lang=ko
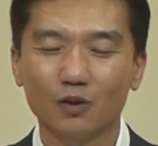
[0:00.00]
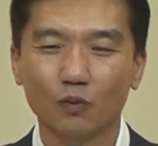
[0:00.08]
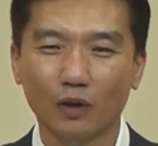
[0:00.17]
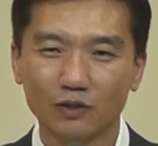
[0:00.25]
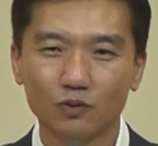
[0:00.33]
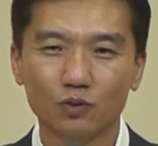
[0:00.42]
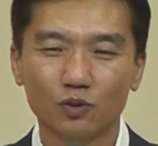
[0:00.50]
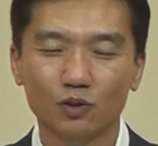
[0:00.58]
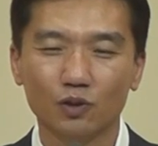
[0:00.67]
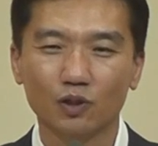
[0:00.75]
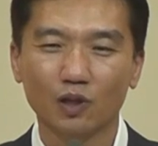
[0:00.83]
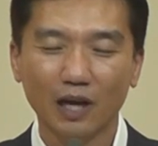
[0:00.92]
완주를
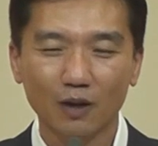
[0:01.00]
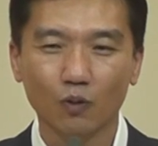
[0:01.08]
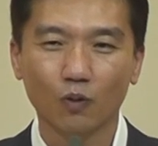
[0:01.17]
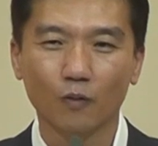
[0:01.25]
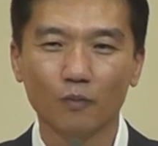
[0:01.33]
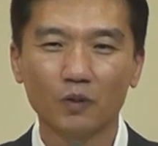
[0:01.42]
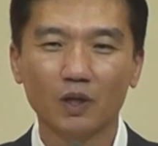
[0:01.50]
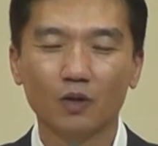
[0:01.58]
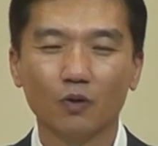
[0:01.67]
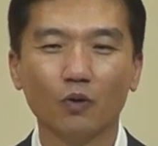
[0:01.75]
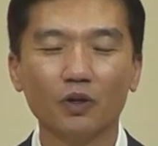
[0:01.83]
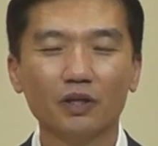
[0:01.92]
하고
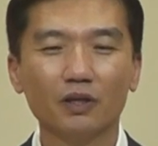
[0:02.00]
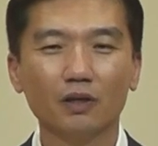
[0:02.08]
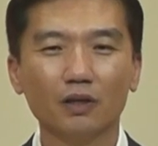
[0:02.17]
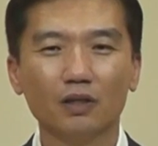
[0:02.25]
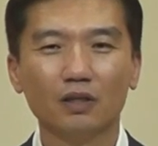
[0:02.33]
오히려